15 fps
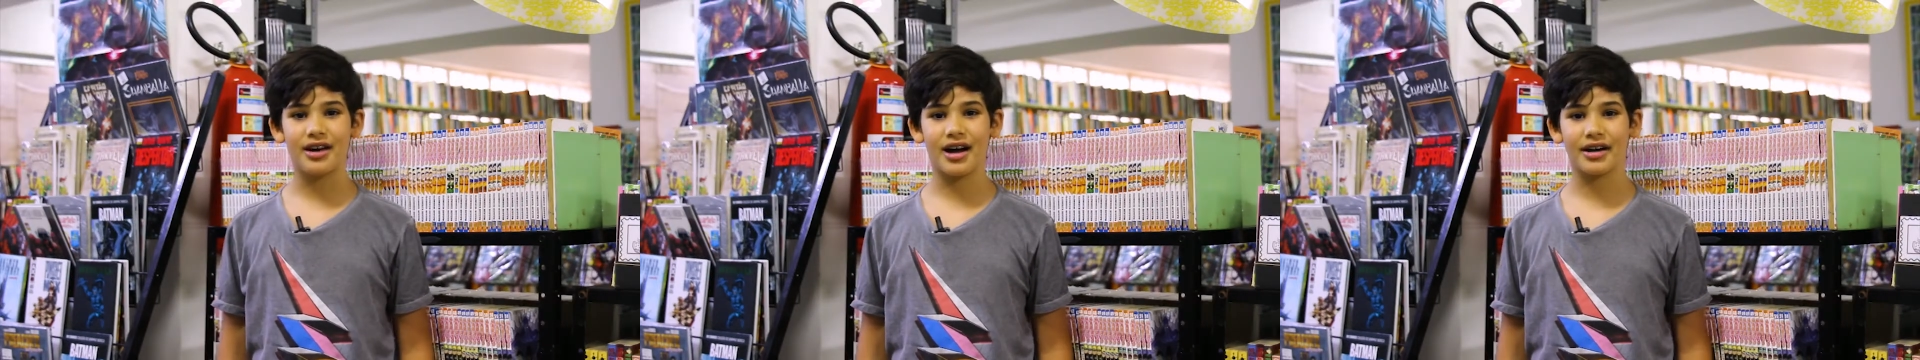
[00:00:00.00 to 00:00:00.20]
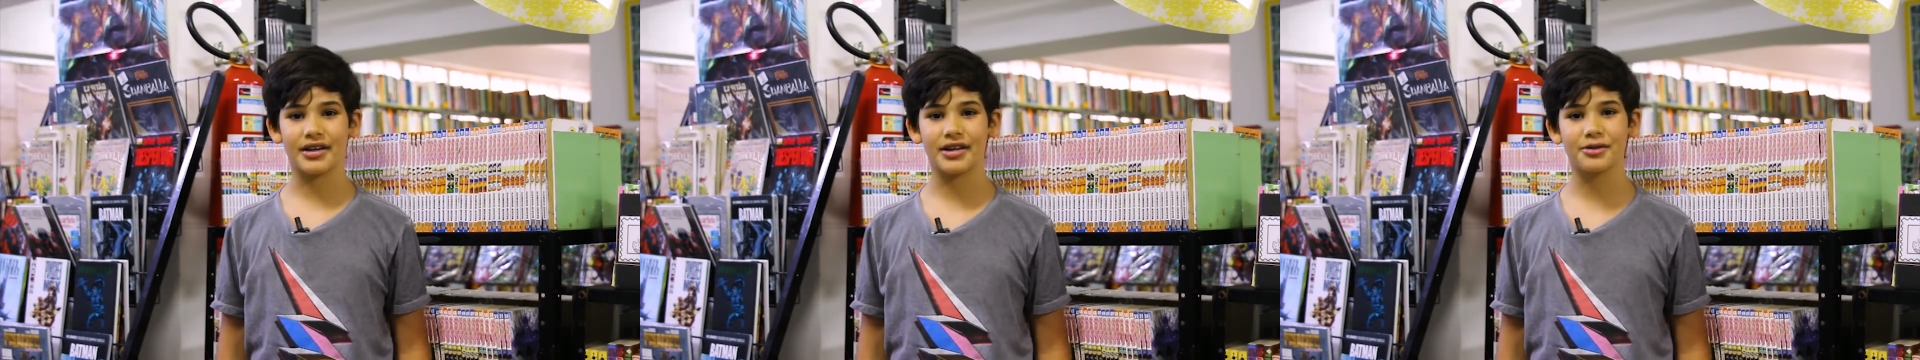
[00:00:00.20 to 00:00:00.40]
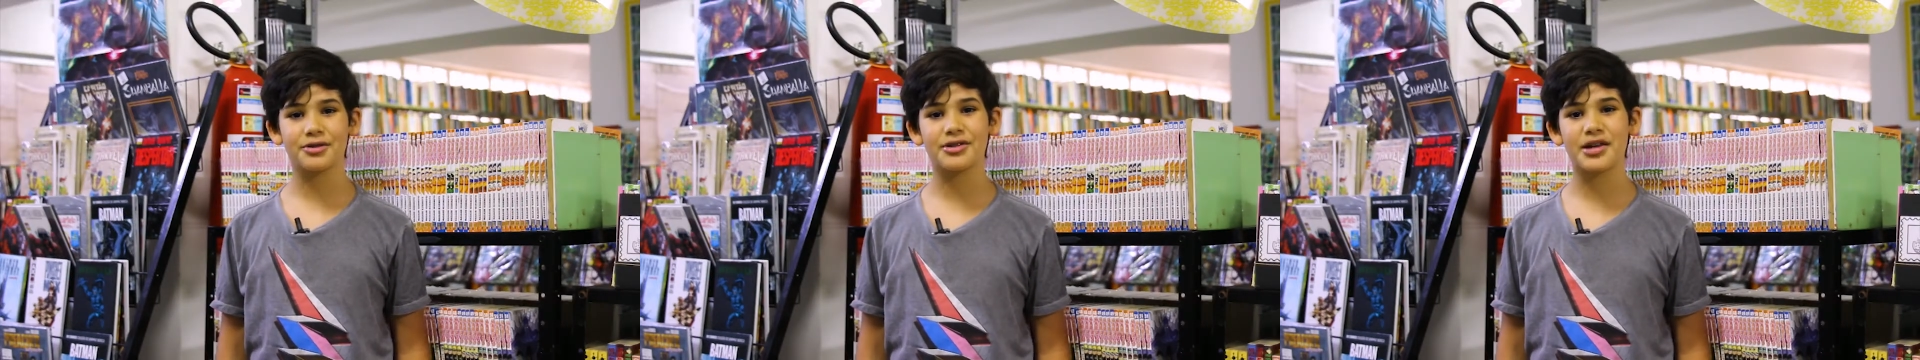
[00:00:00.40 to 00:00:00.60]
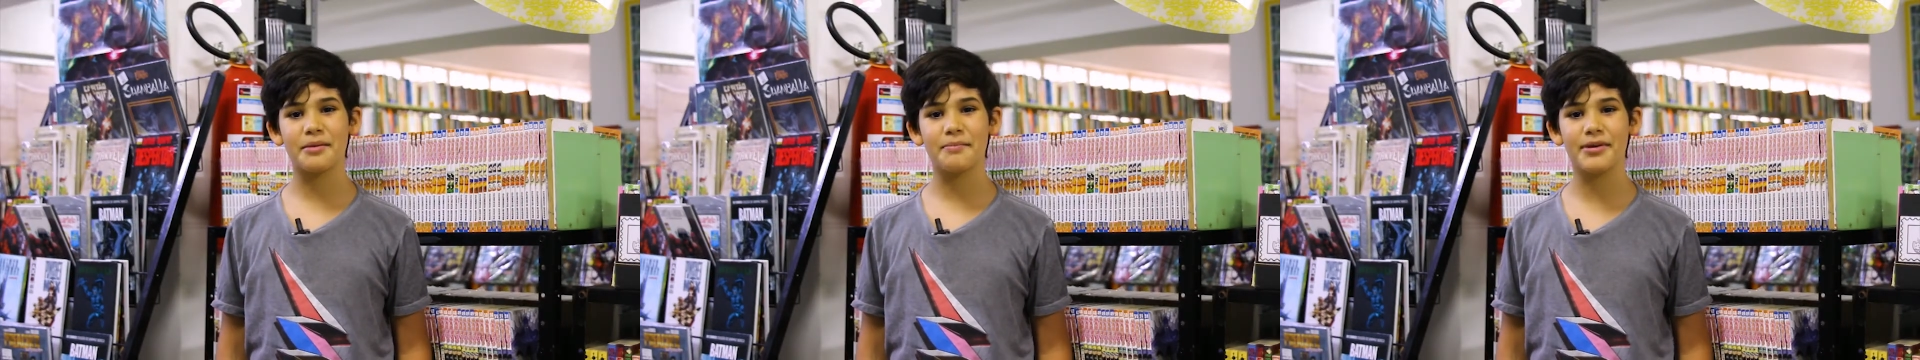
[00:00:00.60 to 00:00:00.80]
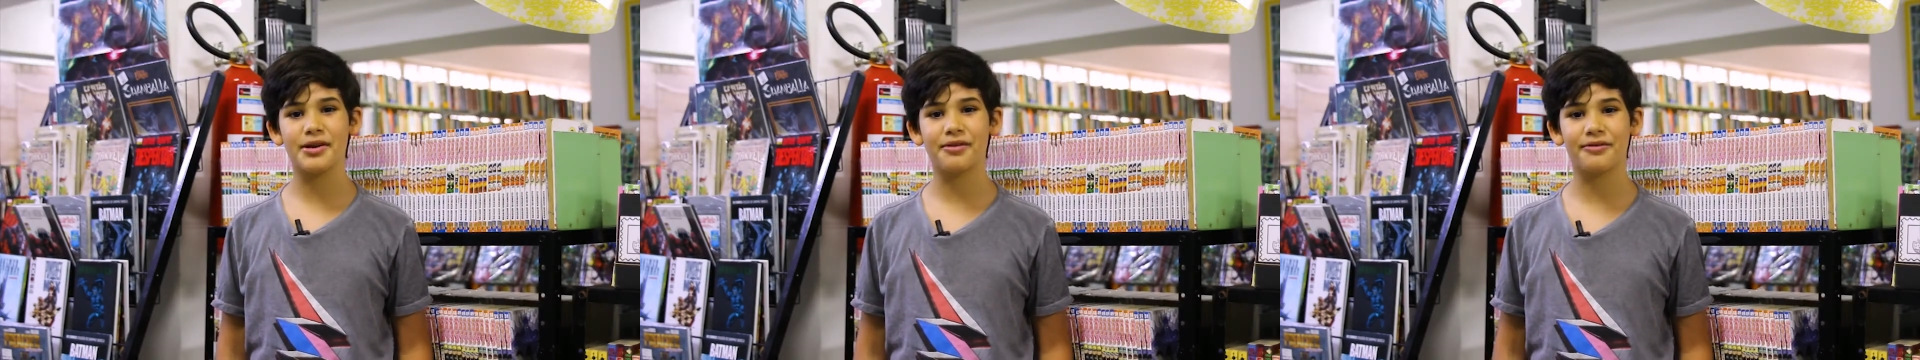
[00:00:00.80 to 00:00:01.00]
aqui no
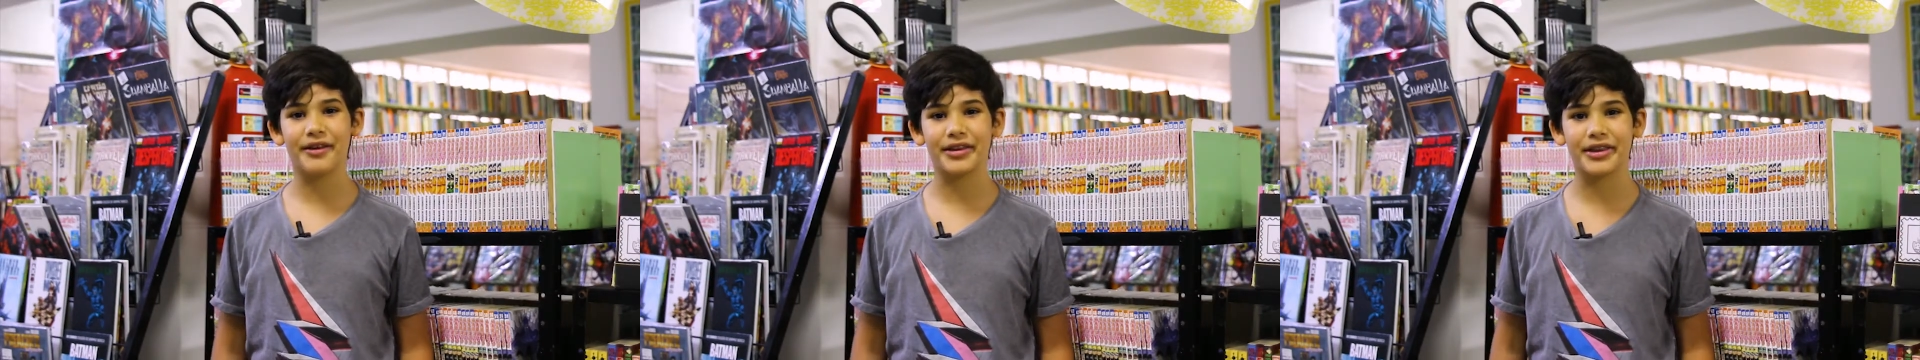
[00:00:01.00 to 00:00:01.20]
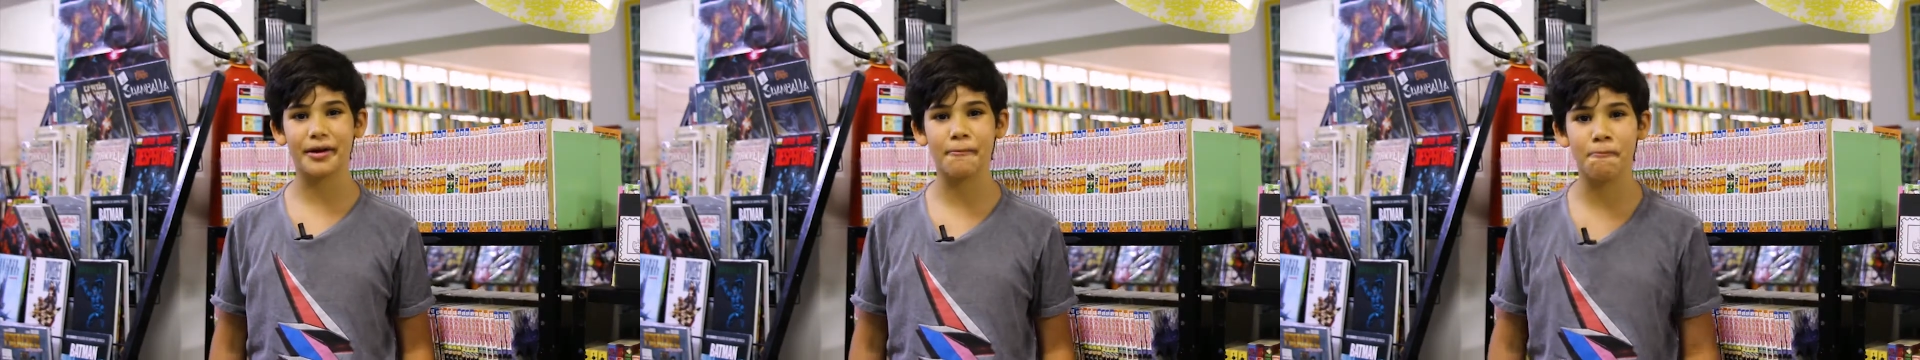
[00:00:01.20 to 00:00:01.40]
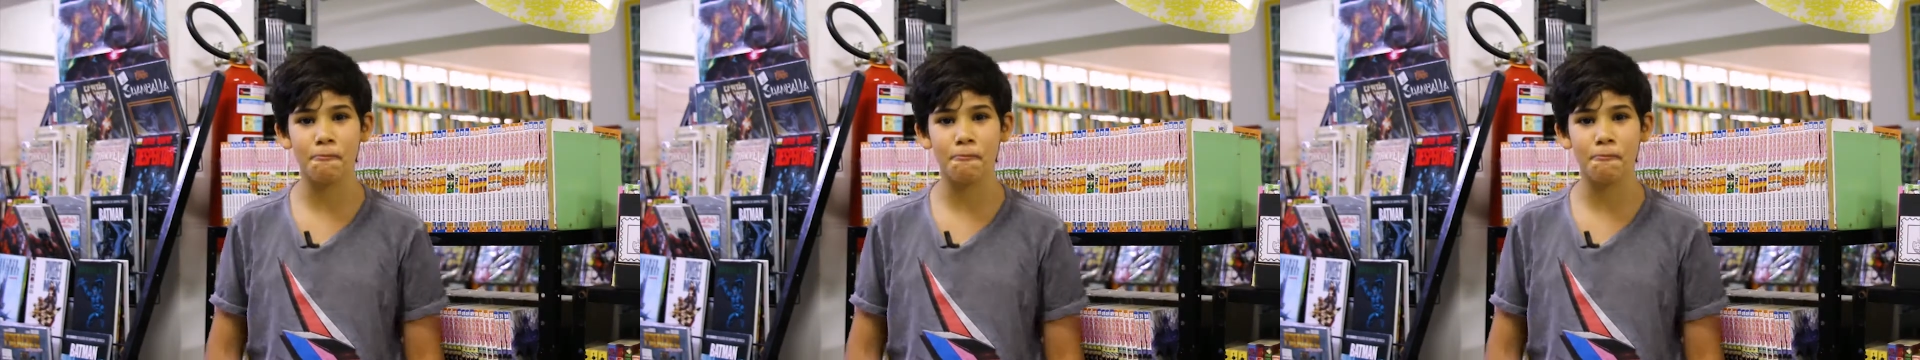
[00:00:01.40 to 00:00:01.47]
Cebinho vai ter